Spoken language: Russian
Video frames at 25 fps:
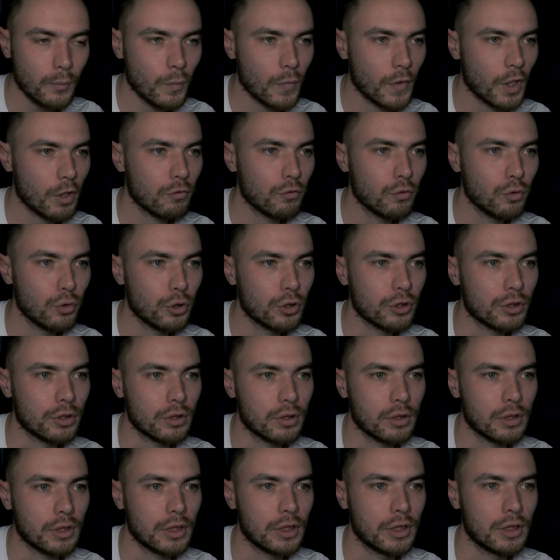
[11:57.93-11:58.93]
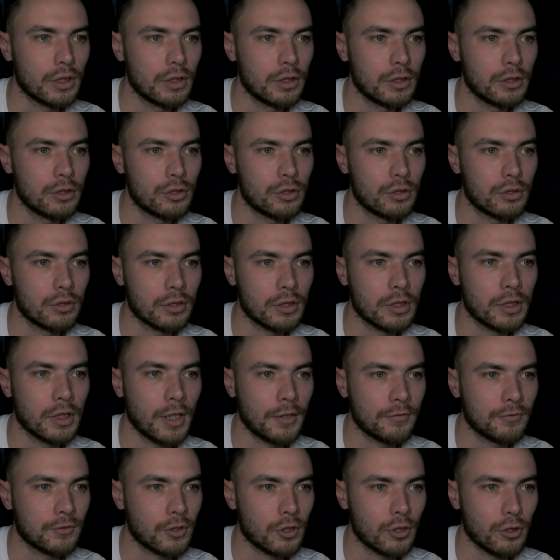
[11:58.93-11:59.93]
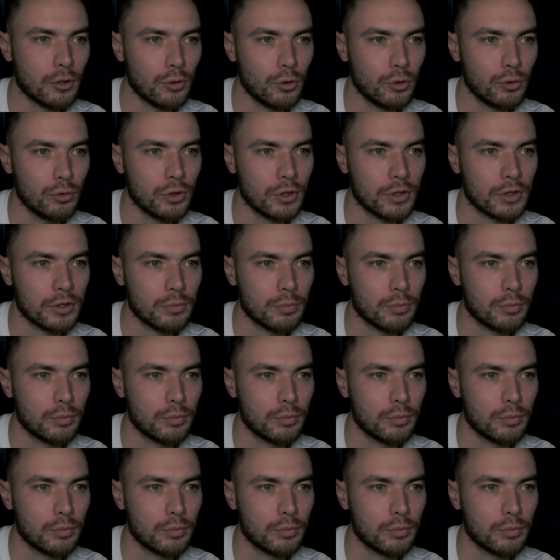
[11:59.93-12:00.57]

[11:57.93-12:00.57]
Вот. И главный герой у нас